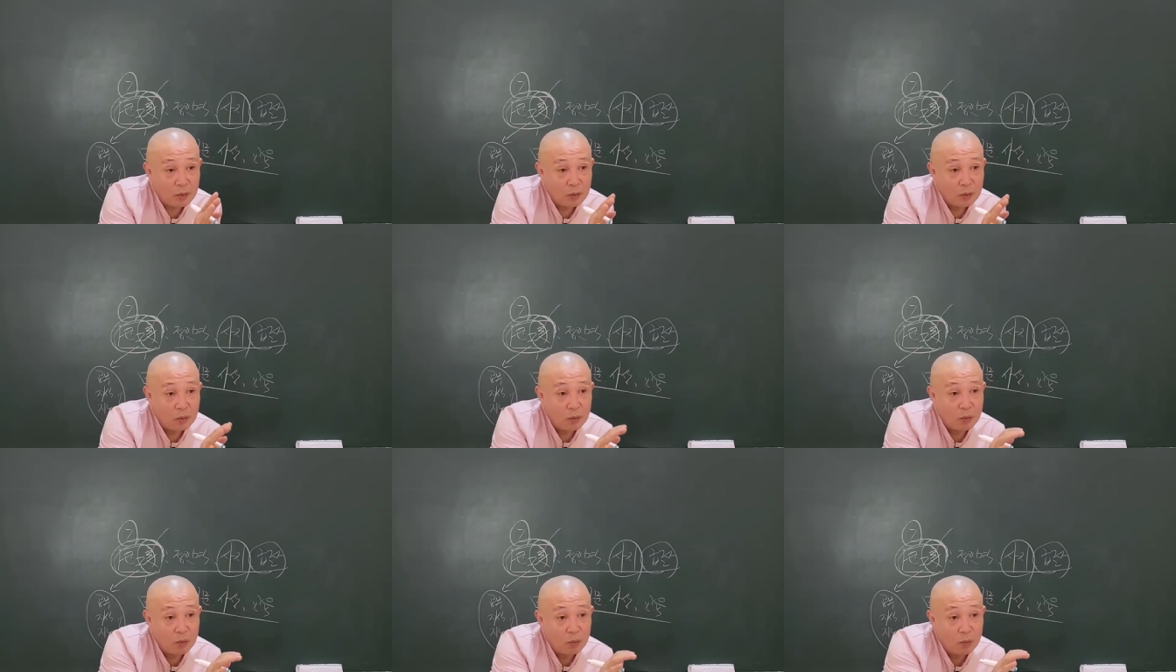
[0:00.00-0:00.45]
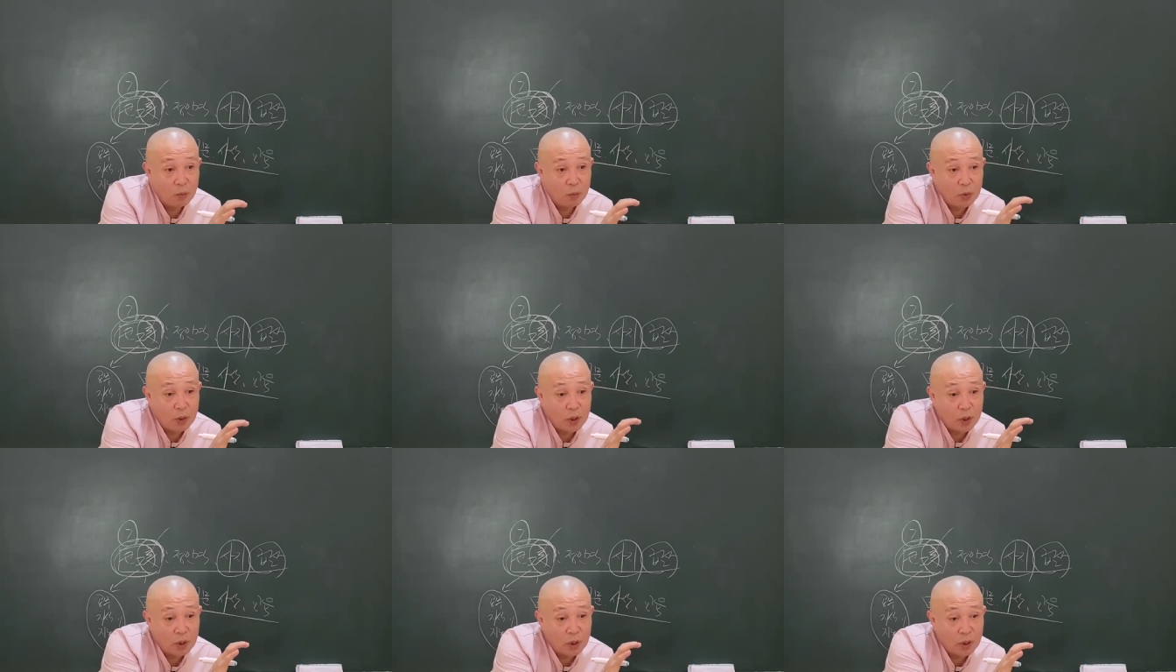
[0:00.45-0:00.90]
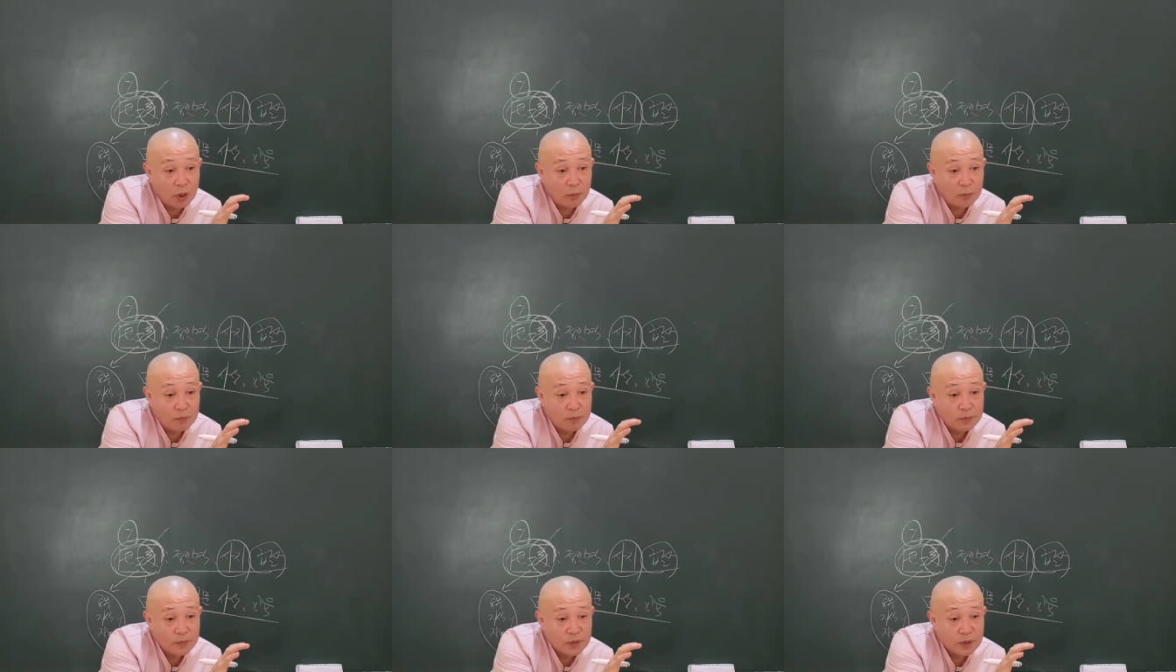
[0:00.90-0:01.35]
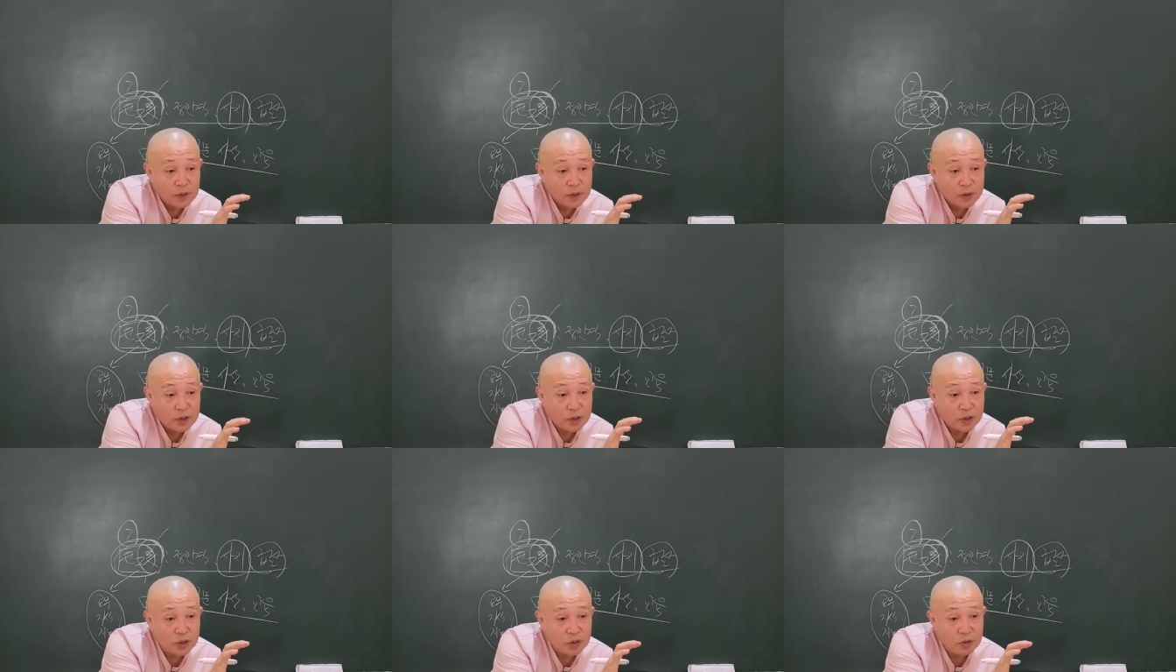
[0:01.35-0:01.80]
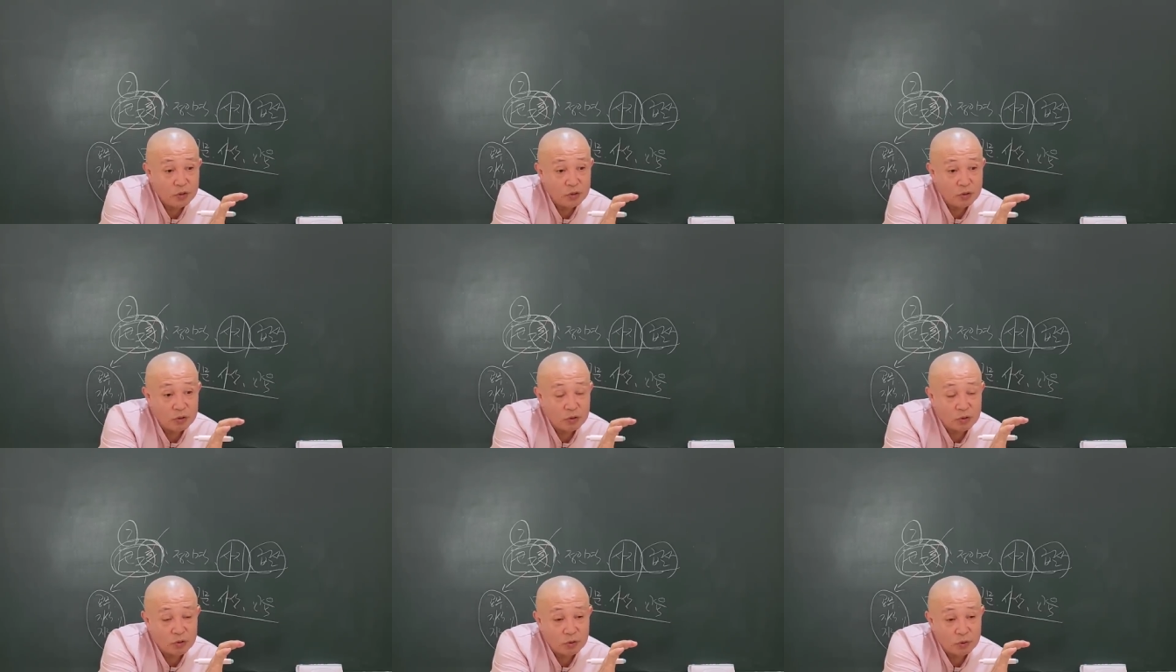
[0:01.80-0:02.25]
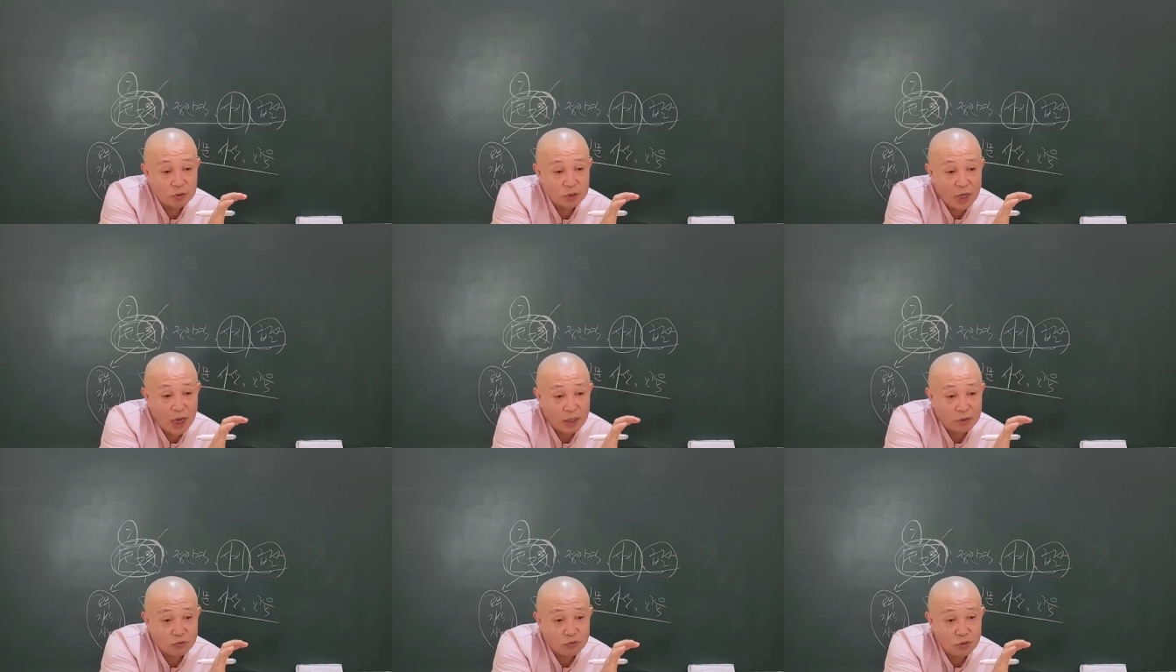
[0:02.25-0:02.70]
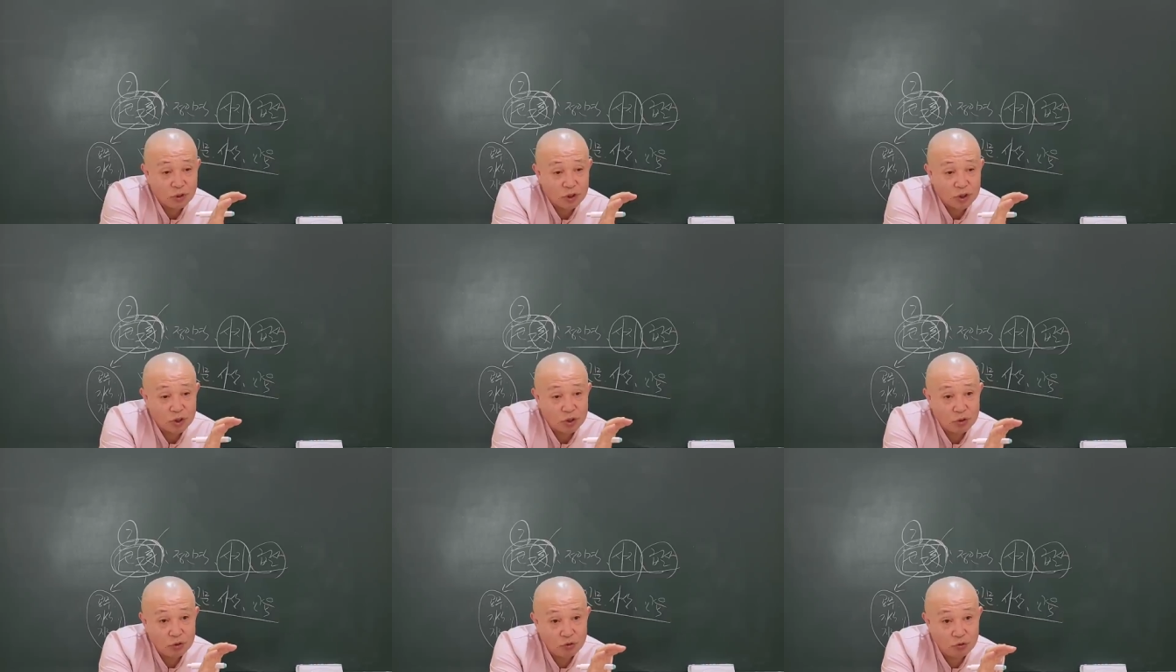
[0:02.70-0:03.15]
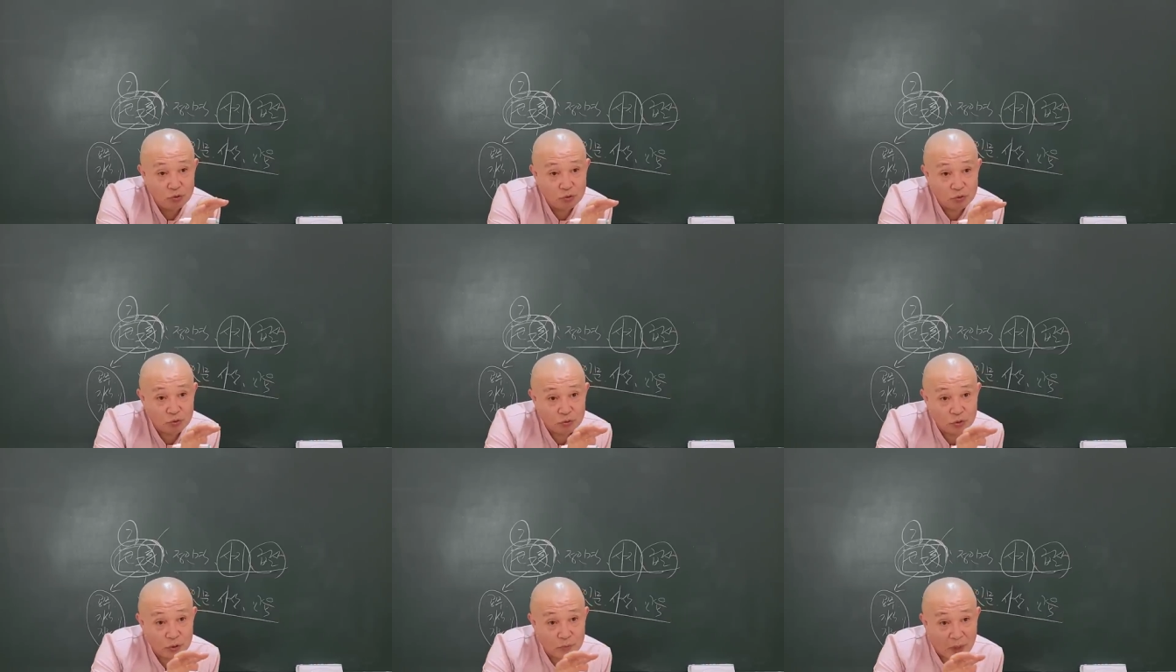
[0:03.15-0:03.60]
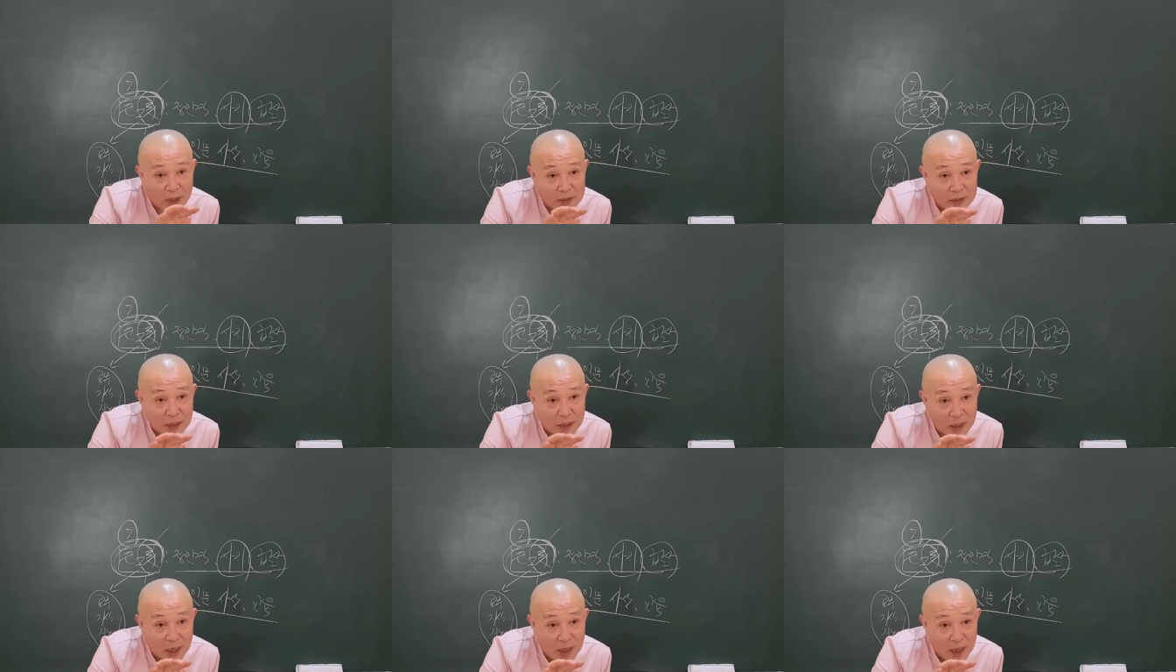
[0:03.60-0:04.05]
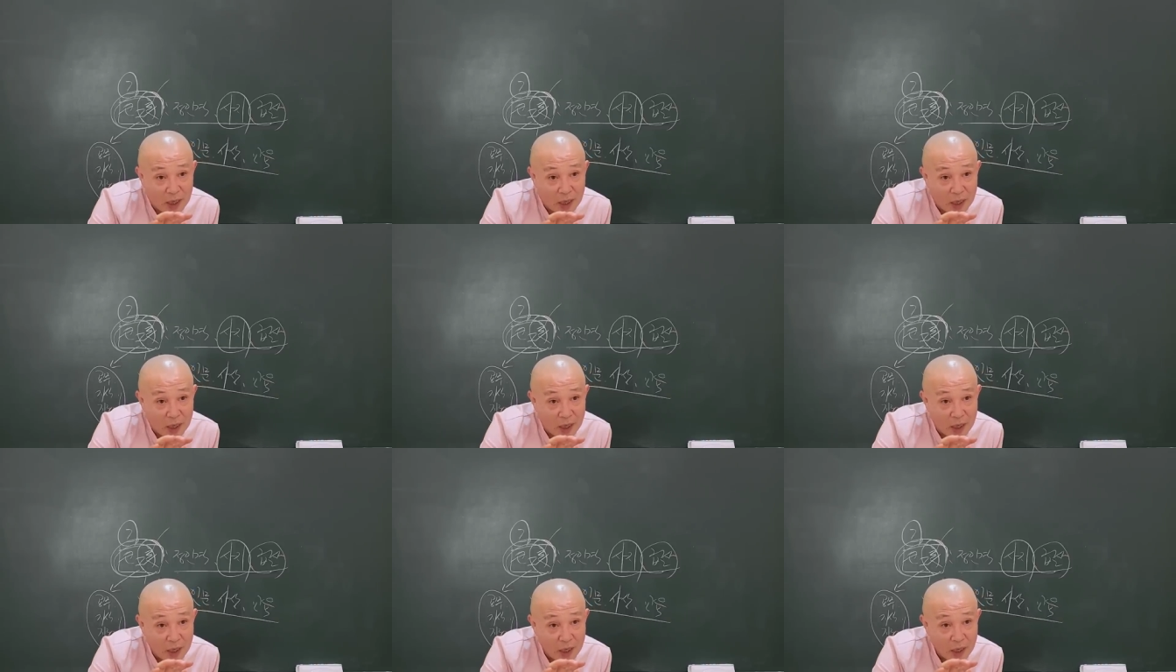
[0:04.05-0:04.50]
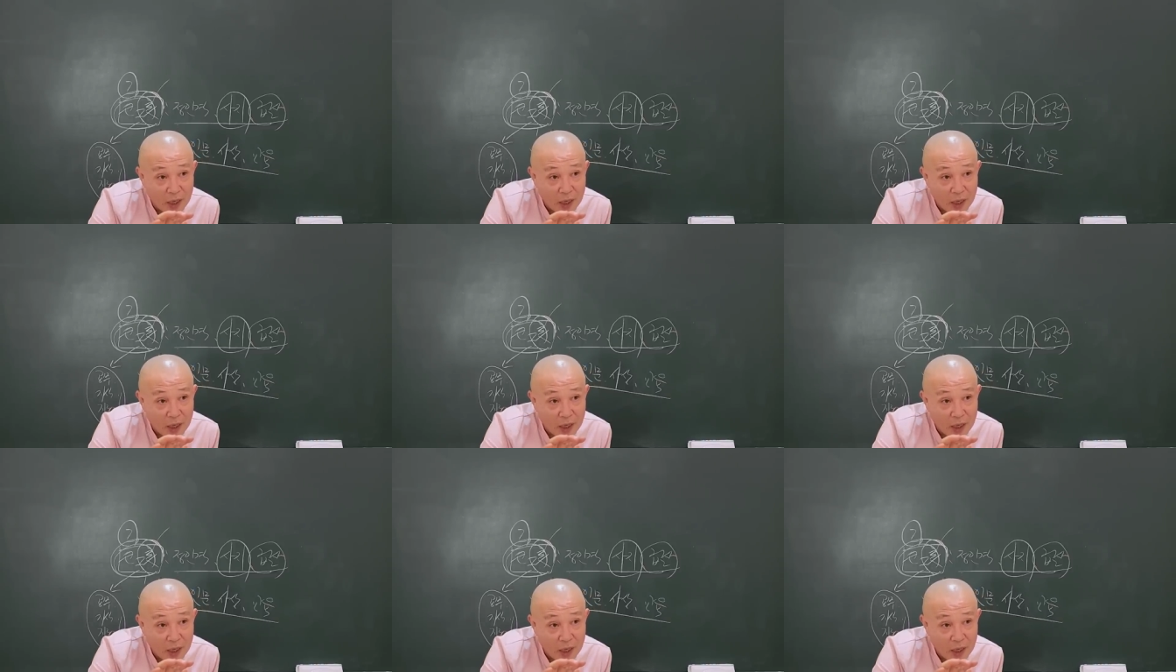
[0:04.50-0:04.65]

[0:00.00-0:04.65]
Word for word: 올해 신, 그 사주에 신유술이 많잖아.